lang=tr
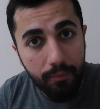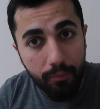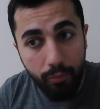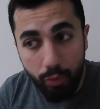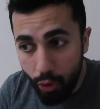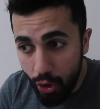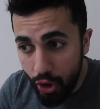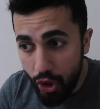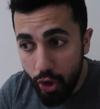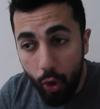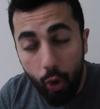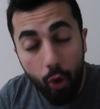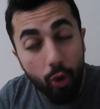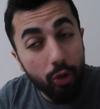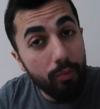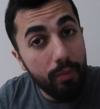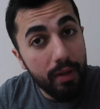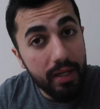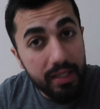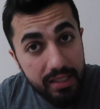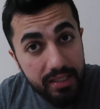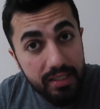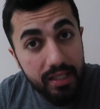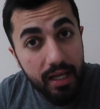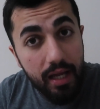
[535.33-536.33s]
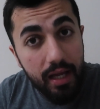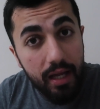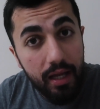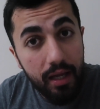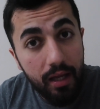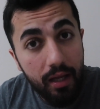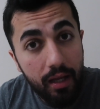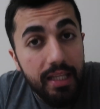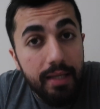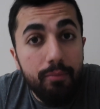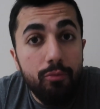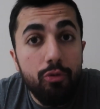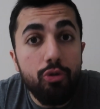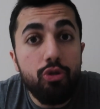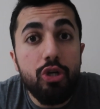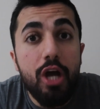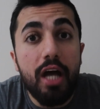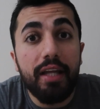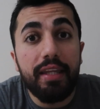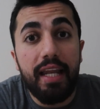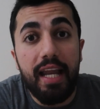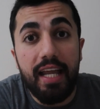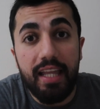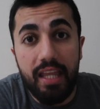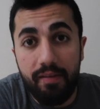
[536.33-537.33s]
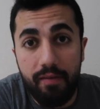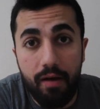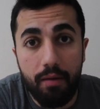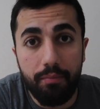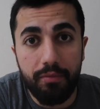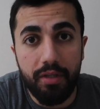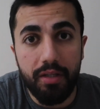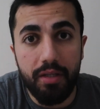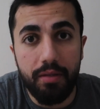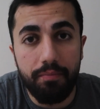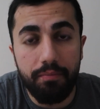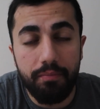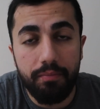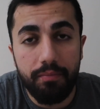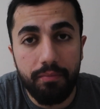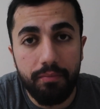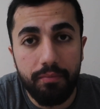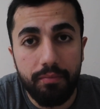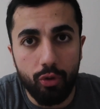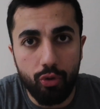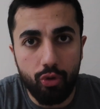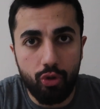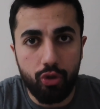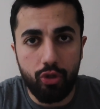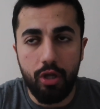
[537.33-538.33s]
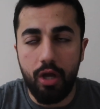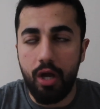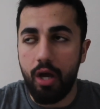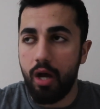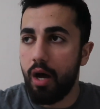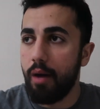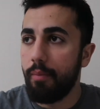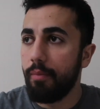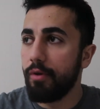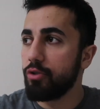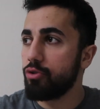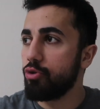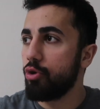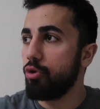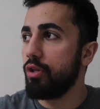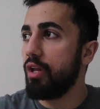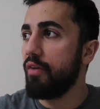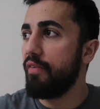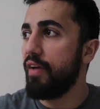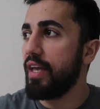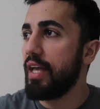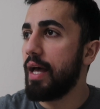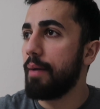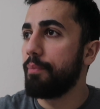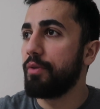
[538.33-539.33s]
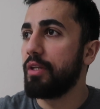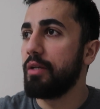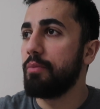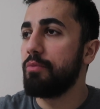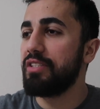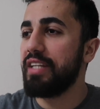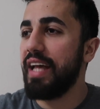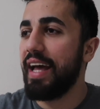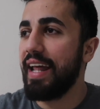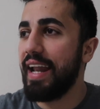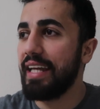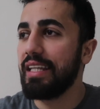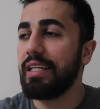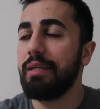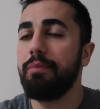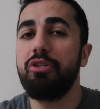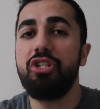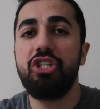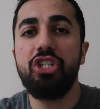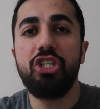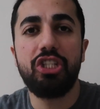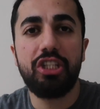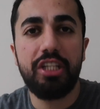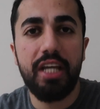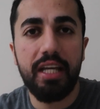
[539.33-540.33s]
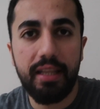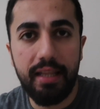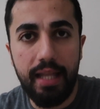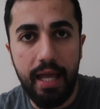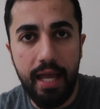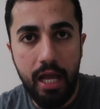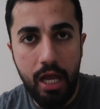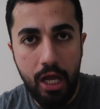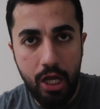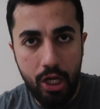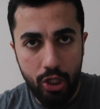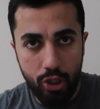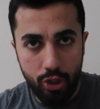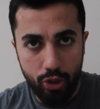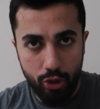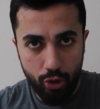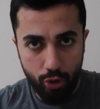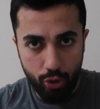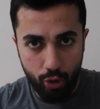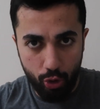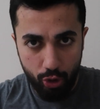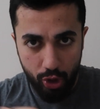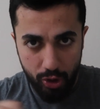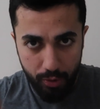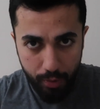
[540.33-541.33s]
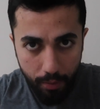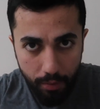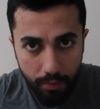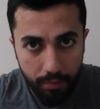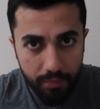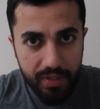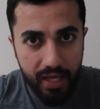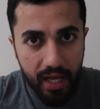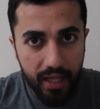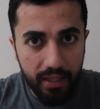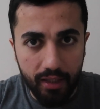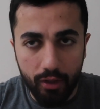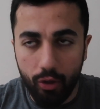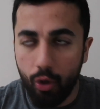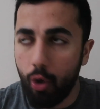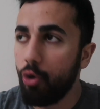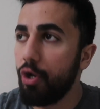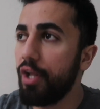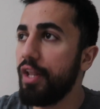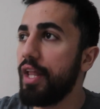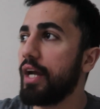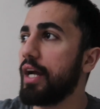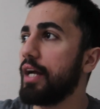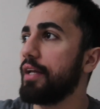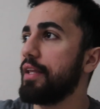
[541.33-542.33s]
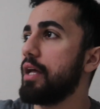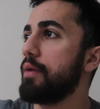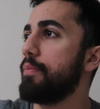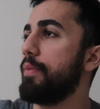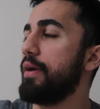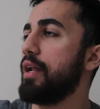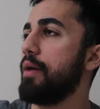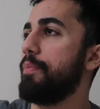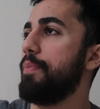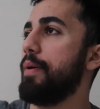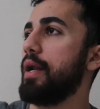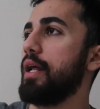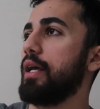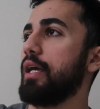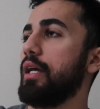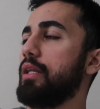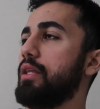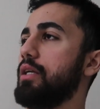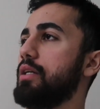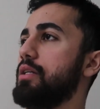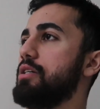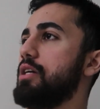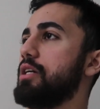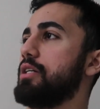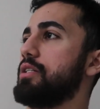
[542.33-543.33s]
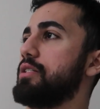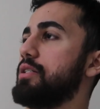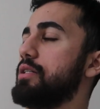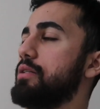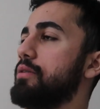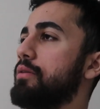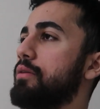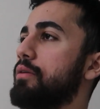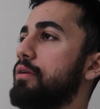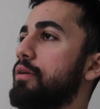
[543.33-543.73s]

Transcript: bu iş olmazsa yine mücadele devam dedim. Sonuçta Amazon'la veya yaptığımız herhangi bir şirketle sözleşme mi imzaladık? Ölene kadar bana para getireceksin.